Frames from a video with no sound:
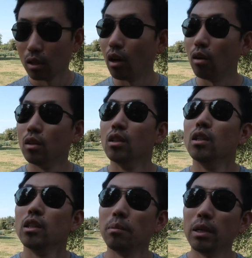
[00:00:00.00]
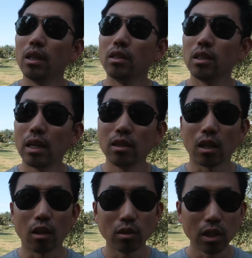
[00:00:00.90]
好，那么既然
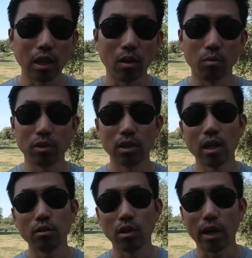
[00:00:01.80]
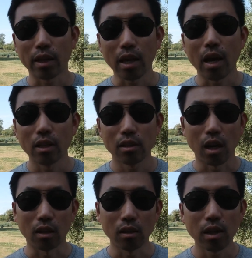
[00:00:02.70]
讲到这一点，我们今天就来给大家
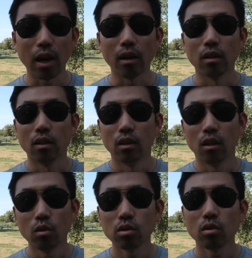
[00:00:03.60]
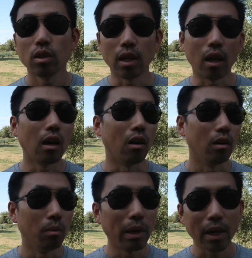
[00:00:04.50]
讲一下欧洲的养老。
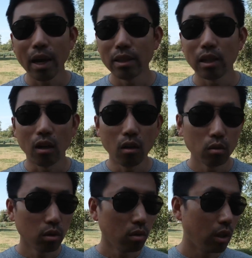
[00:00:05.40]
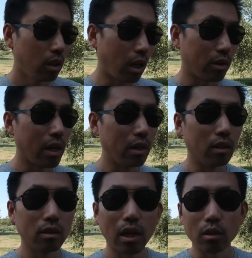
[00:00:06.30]
我们来看一下欧洲的老年
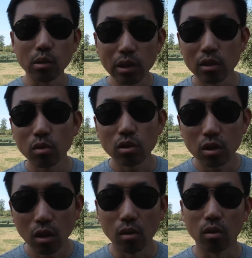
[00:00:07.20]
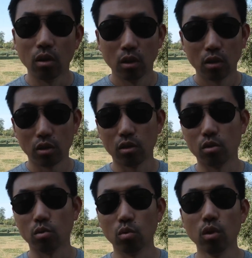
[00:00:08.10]
人在退休之后
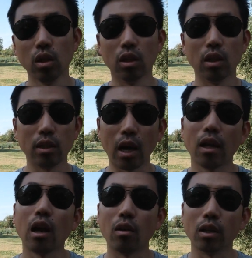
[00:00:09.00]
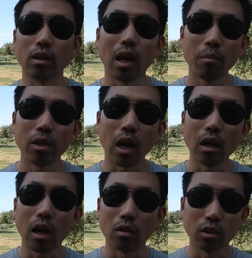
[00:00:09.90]
是如何养老的，他们
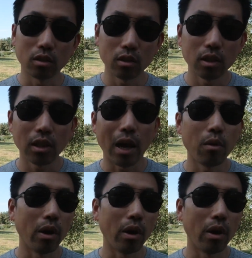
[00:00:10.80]
养老的资金来